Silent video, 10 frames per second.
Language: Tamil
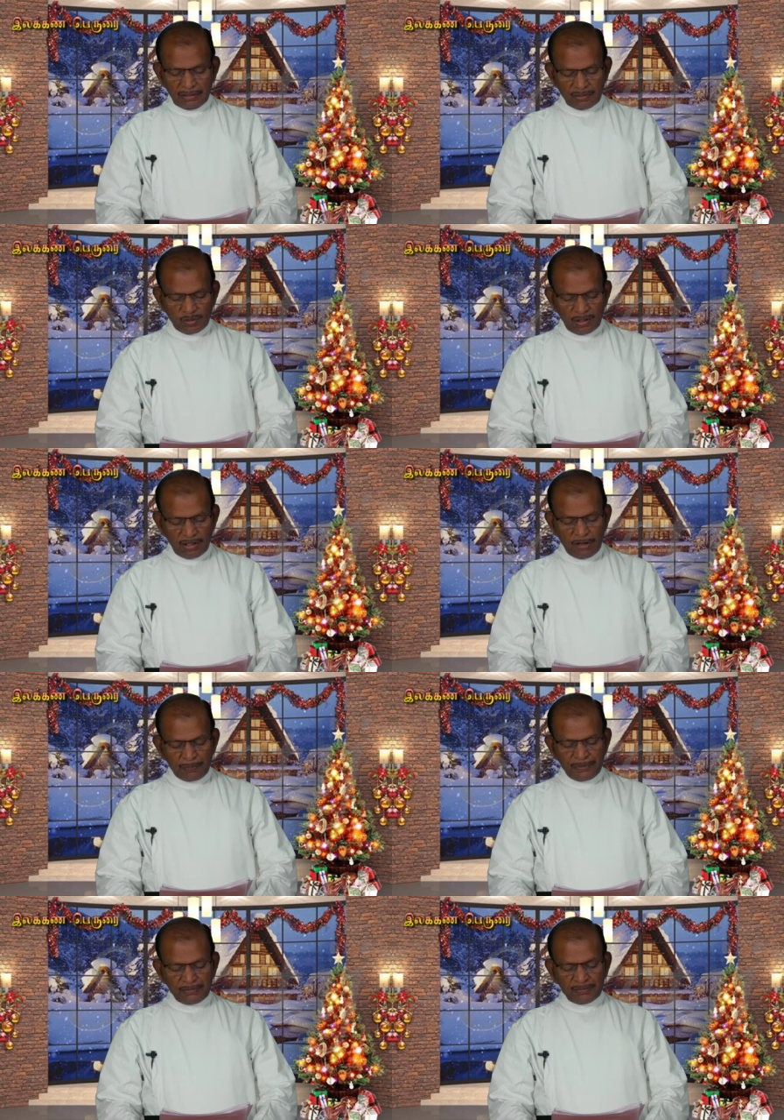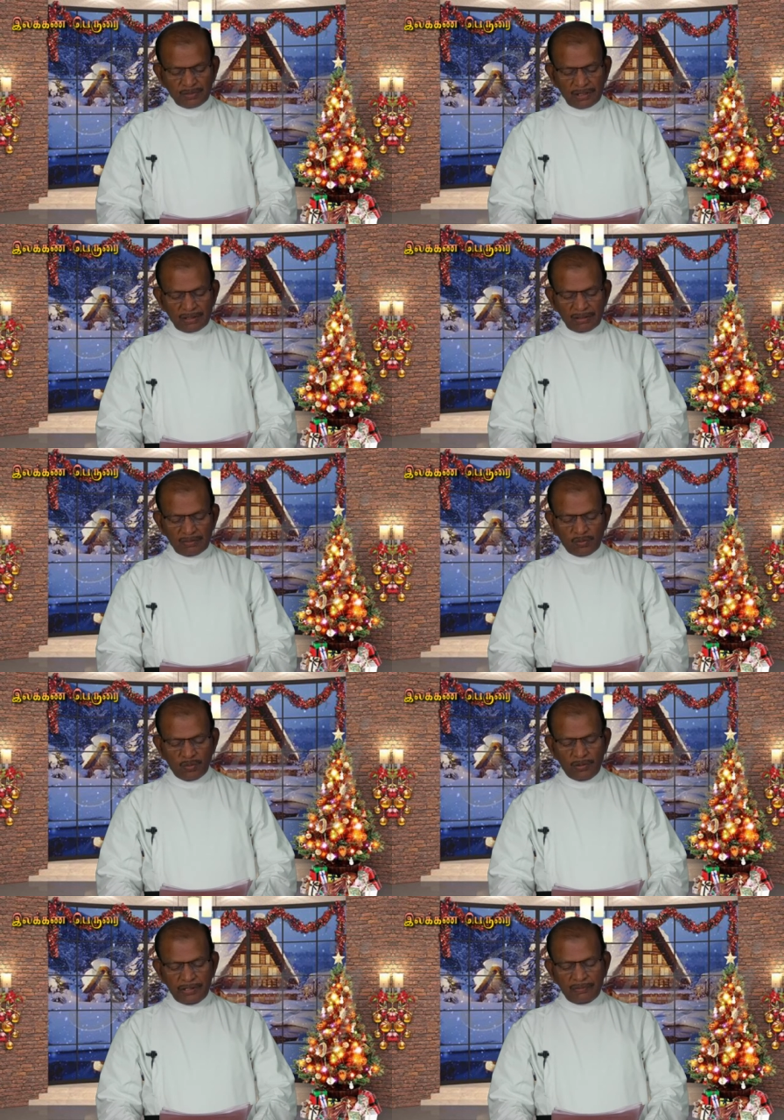தொல்காப்பியம் முதல்
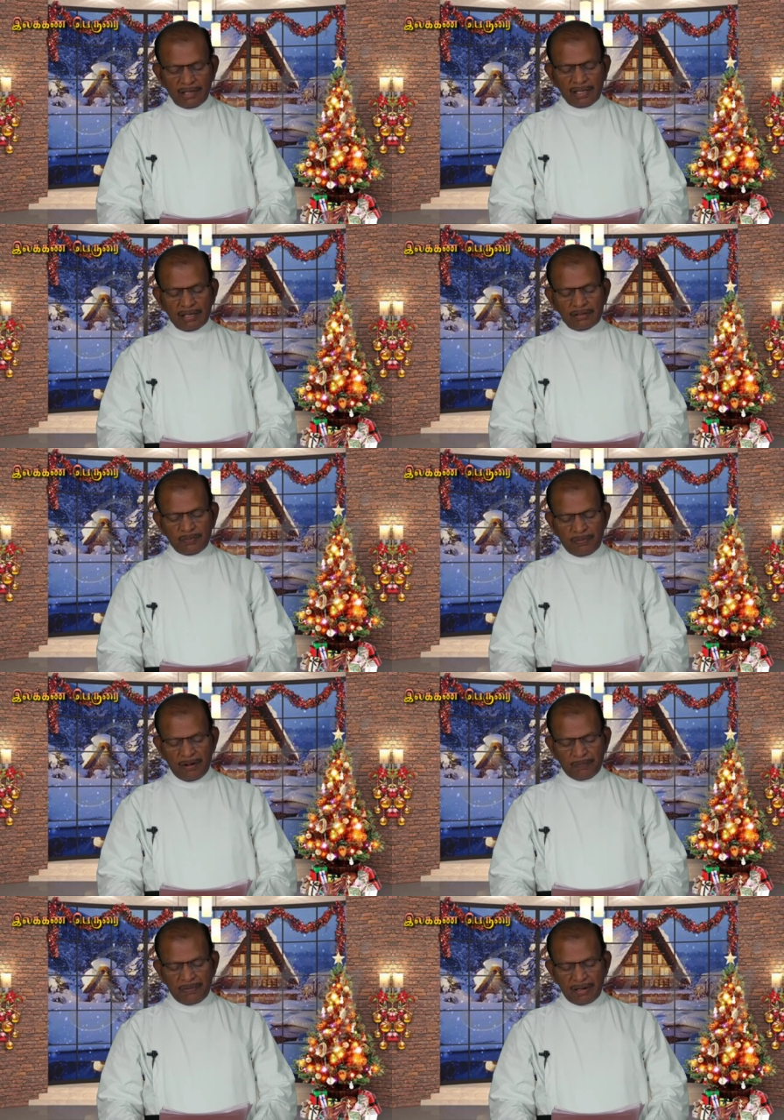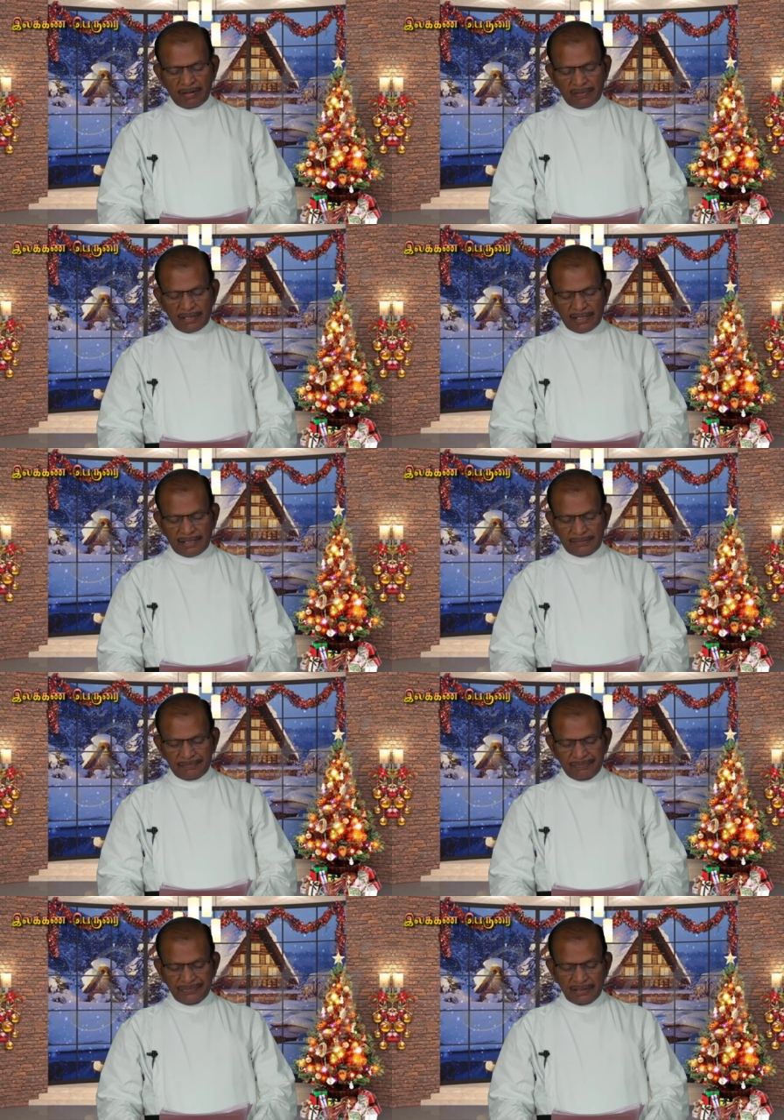ஓடி விளையாடு பாப்பா வரை
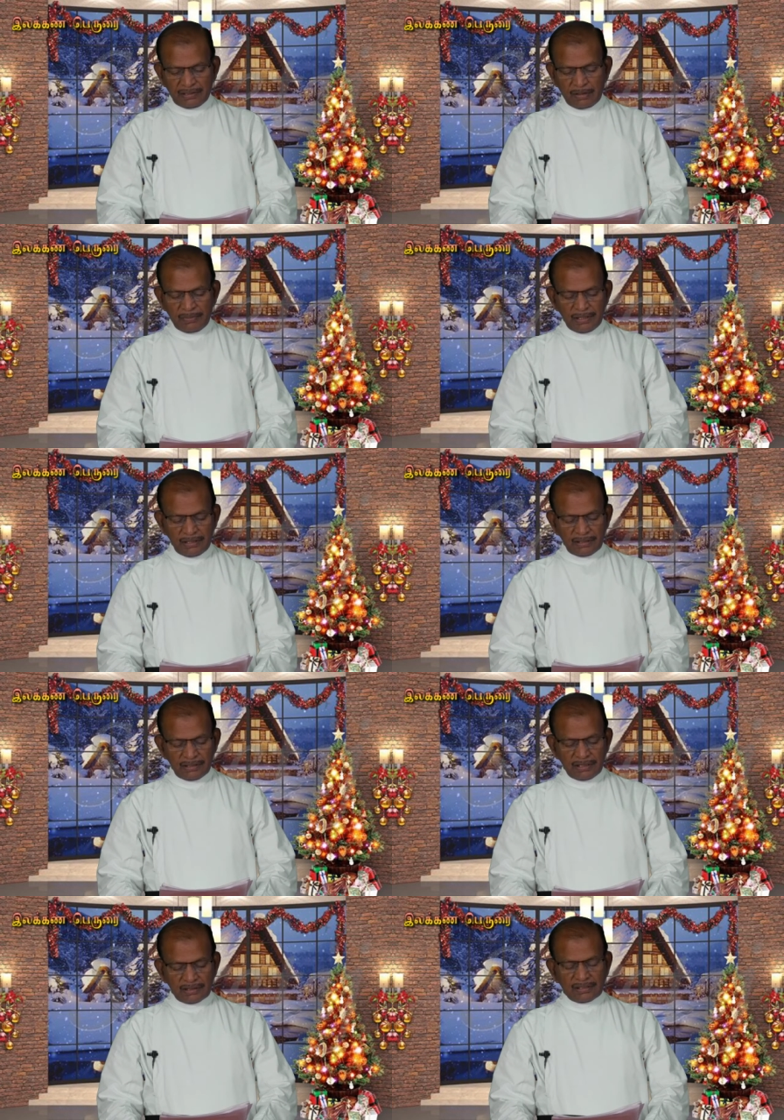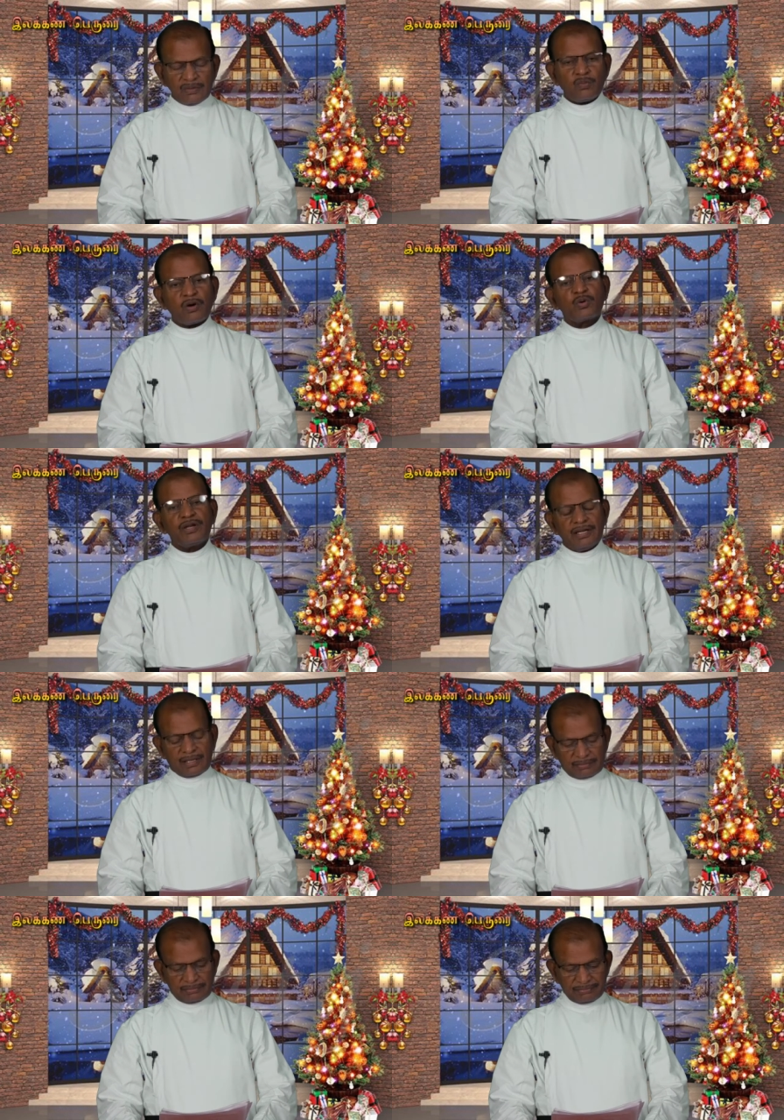தமிழின் இதயத்தை வருடினர்